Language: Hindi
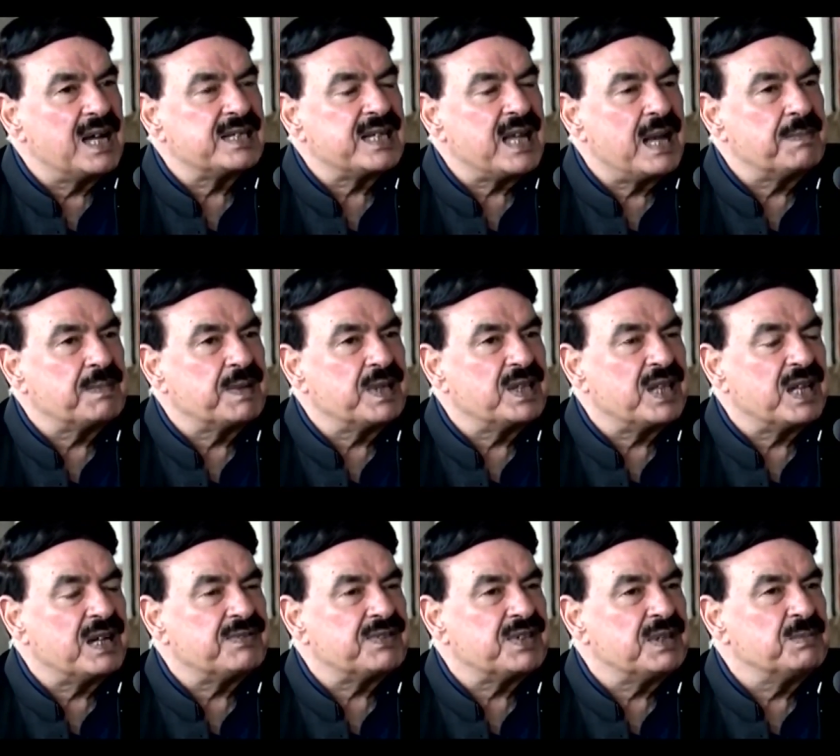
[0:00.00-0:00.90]
साहब की
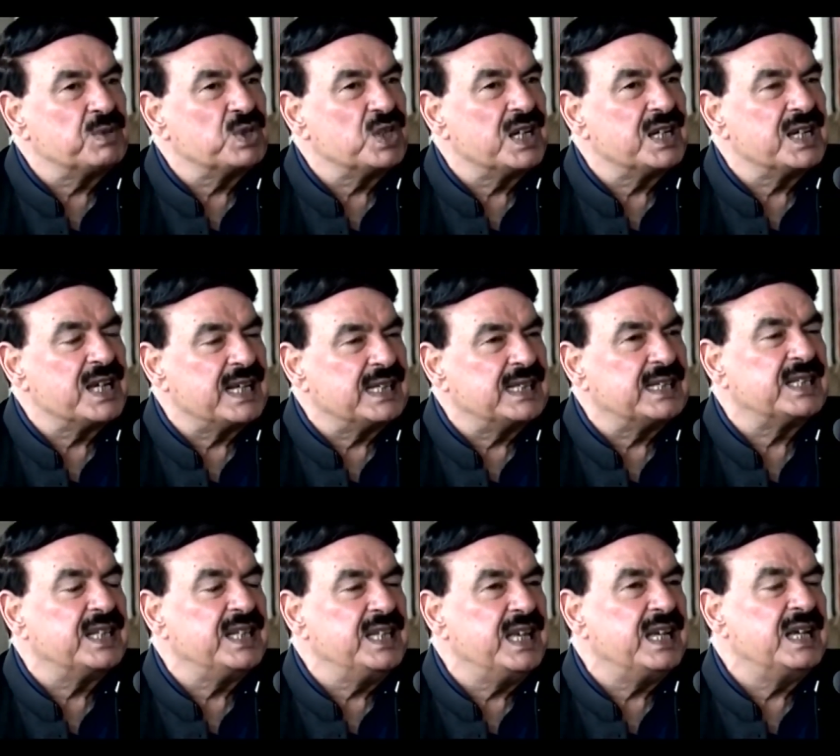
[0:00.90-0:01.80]
तरफ से मुझे इजाज़त
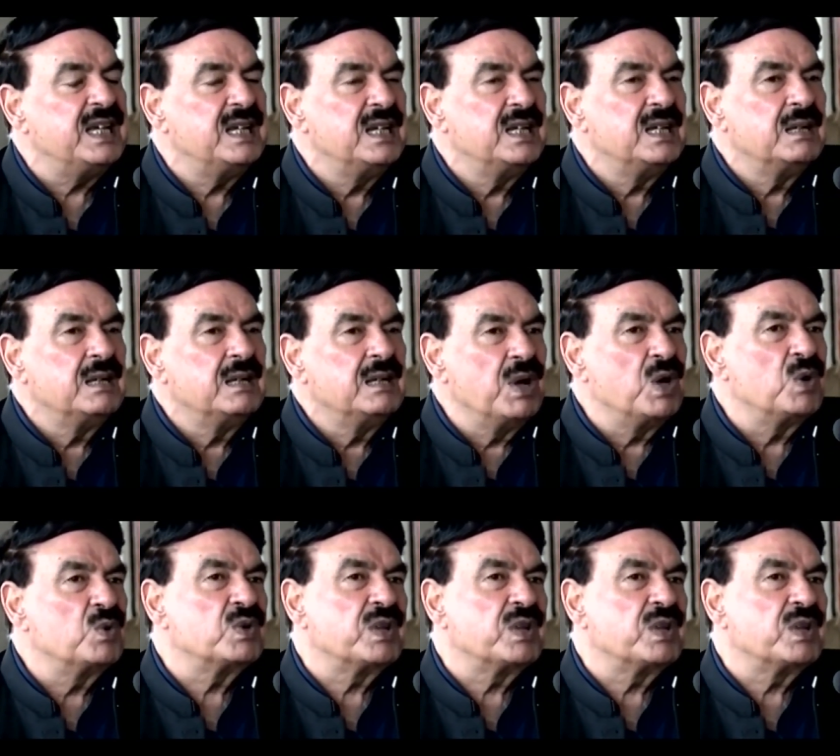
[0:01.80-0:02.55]
नहीं है मैं उनके